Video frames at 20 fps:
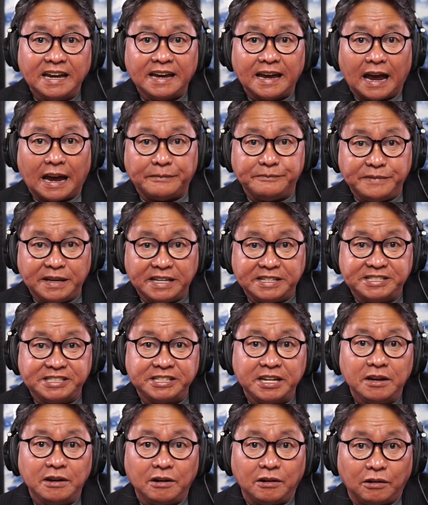
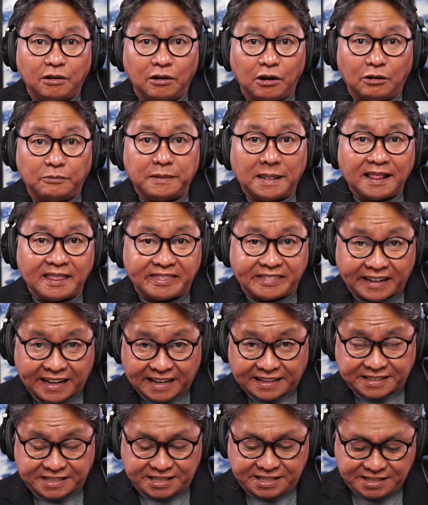Amidst Global
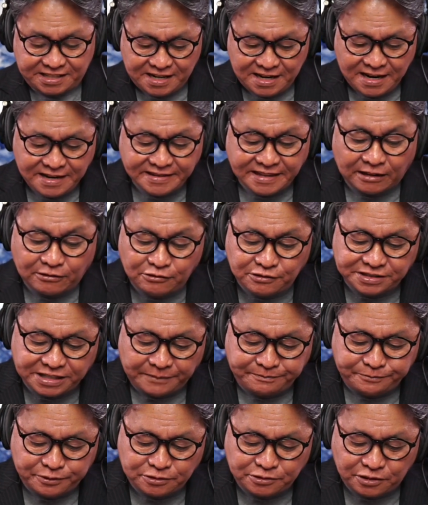Threats.
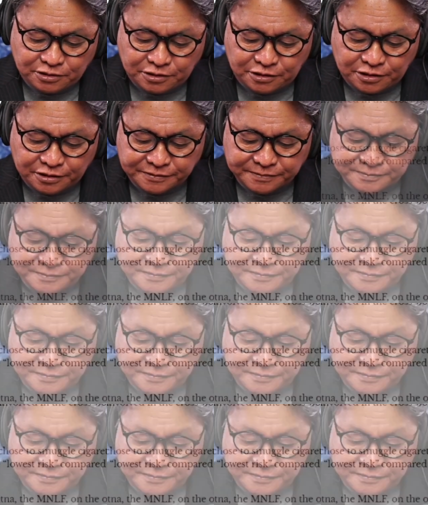Nangusap po doon